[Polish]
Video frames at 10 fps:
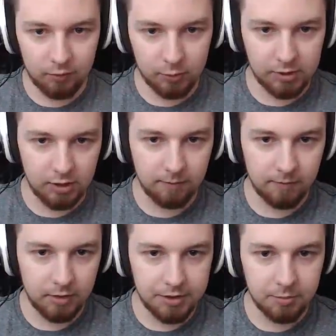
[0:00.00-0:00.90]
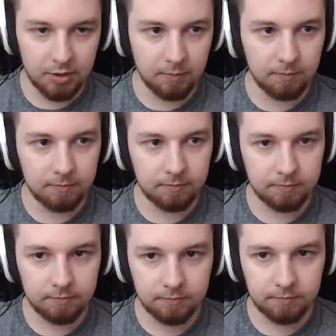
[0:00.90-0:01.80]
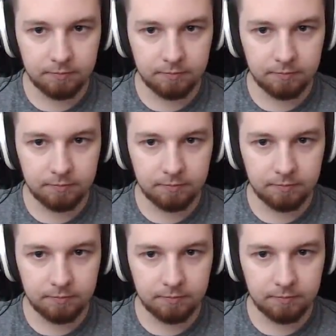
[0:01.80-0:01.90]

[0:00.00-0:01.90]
o wózki. Lecimy To tam? jazda, no.